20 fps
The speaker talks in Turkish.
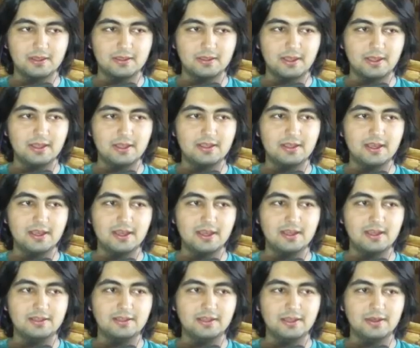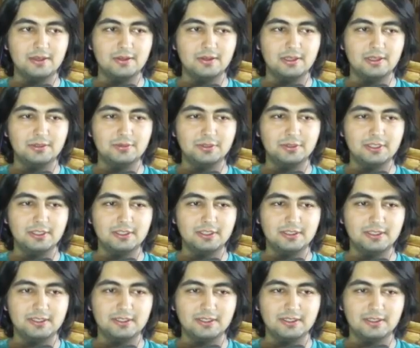Neydi ya? Ne diyorlardı buna?
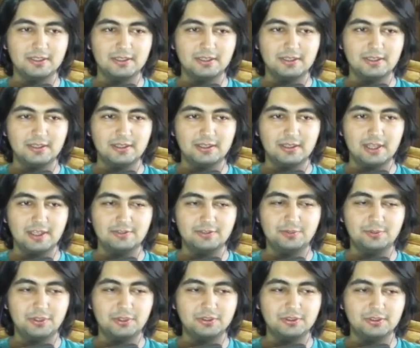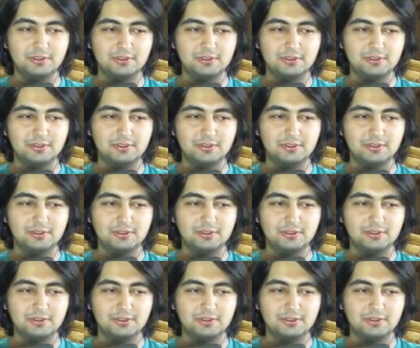Life pod.